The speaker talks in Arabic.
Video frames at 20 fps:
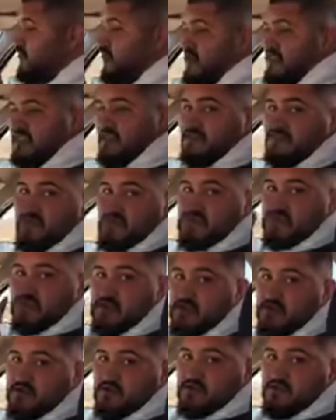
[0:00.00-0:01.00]
موظف في
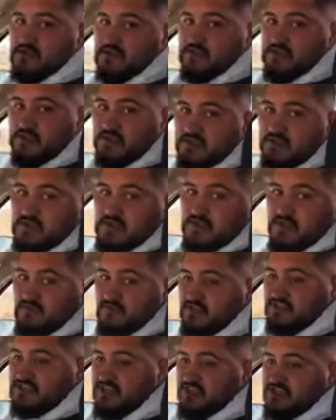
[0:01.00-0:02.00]

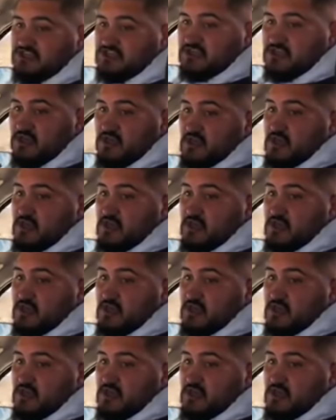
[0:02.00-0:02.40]
في الجيش